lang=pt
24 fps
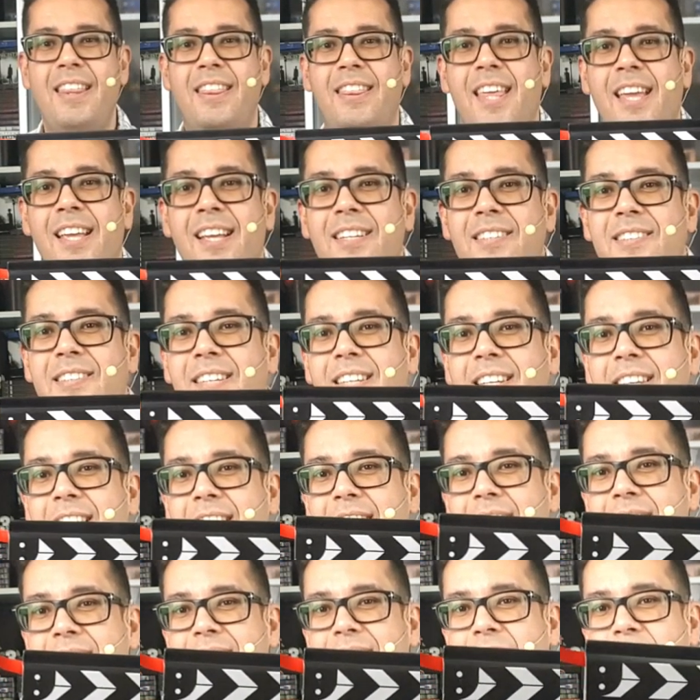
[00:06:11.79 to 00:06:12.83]
tem esse
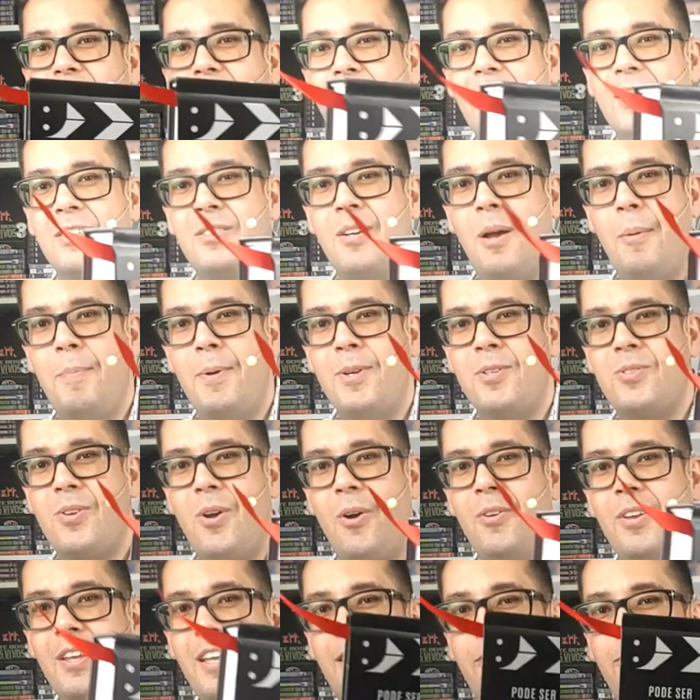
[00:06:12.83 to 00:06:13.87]
guia assim, olha só
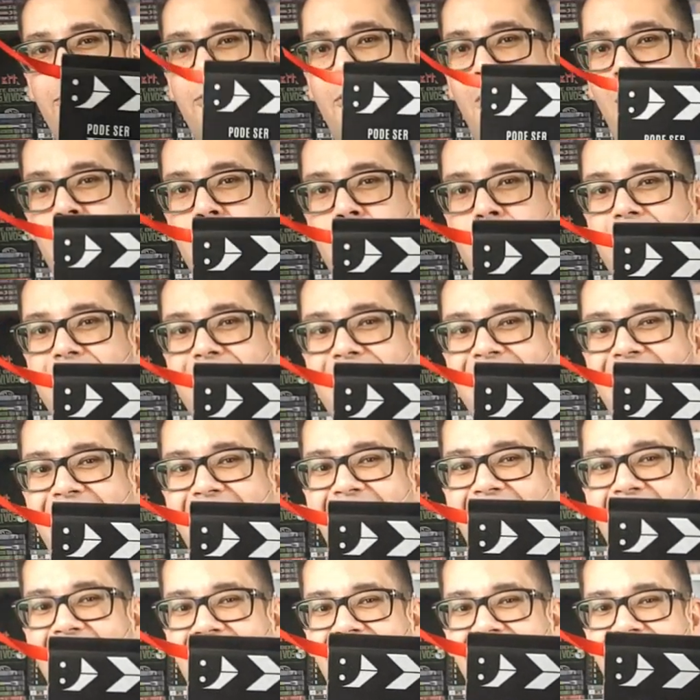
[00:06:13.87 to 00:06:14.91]
pessoal, em forma de
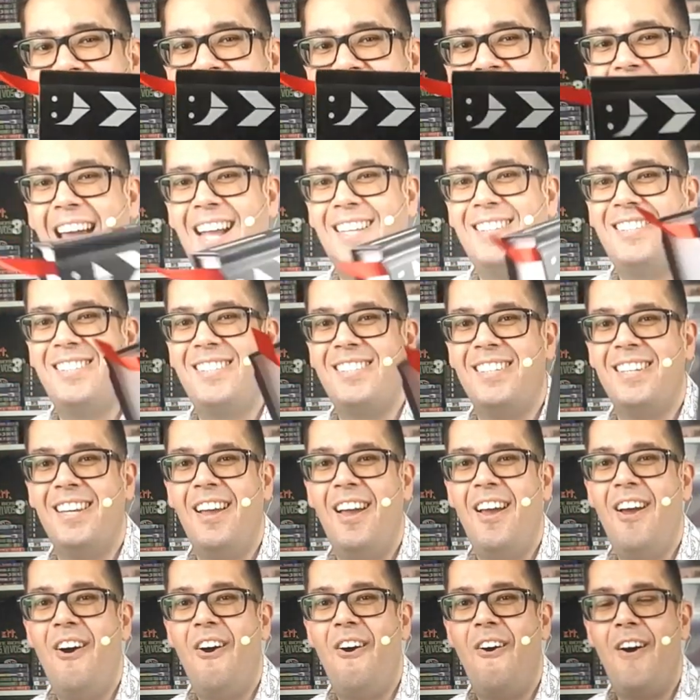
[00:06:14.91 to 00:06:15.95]
claquete.
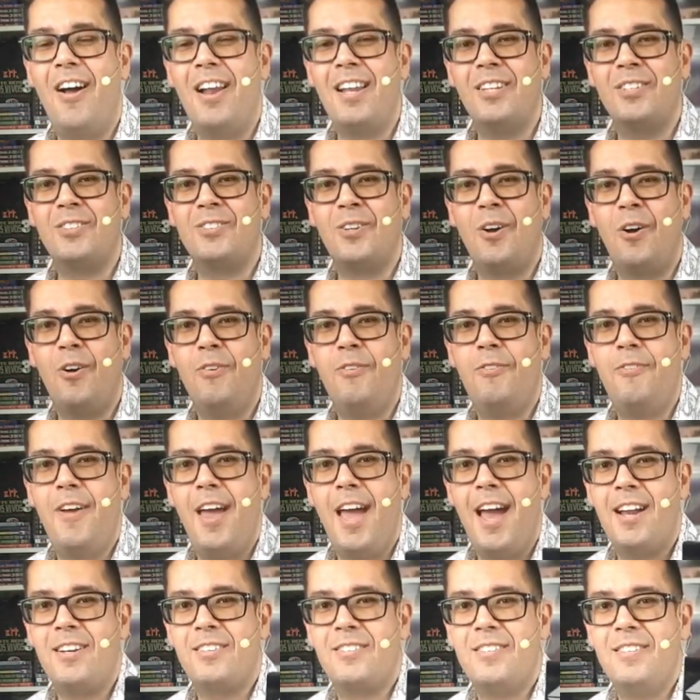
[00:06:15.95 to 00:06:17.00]
Olha só o
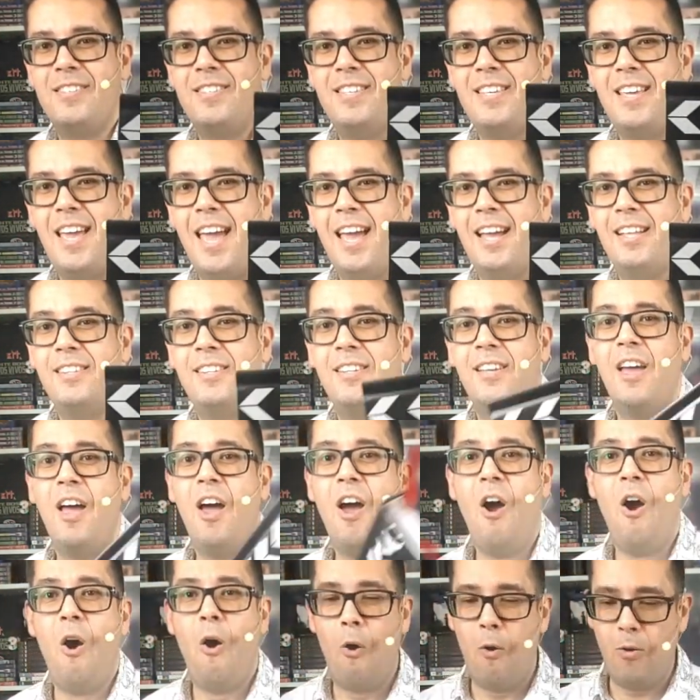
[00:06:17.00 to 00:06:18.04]
verso, de end,
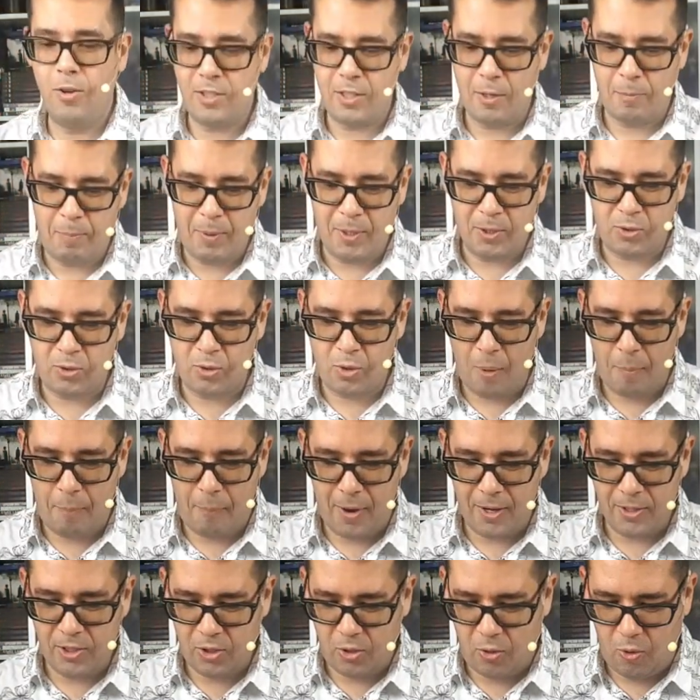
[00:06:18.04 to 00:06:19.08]
onde a pessoa
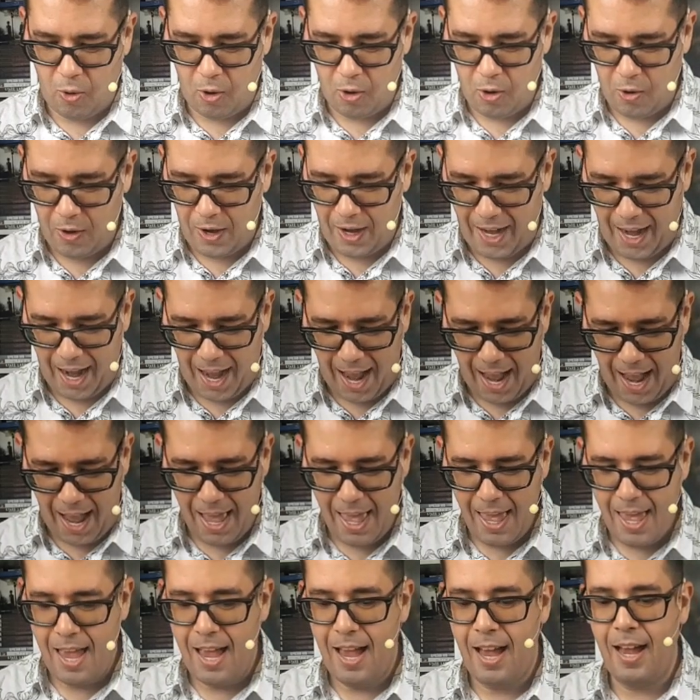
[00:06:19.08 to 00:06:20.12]
pode colocar
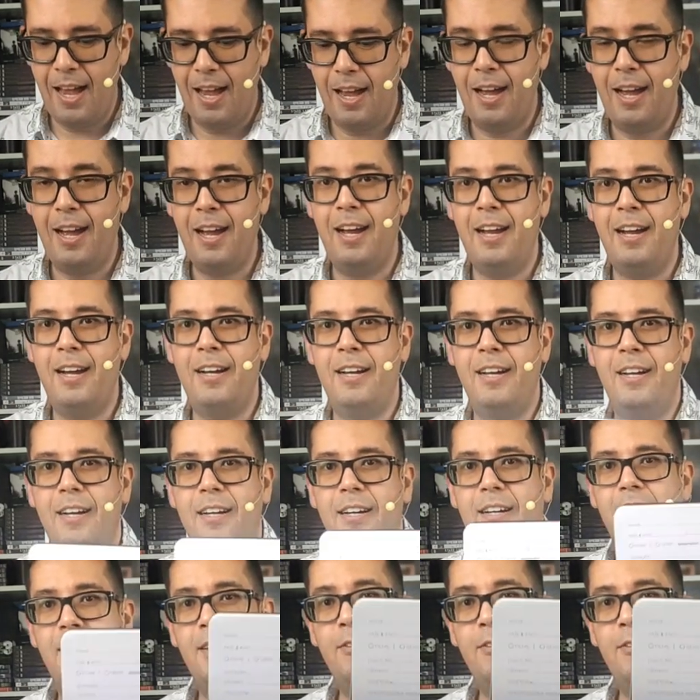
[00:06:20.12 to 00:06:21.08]
uh, uh,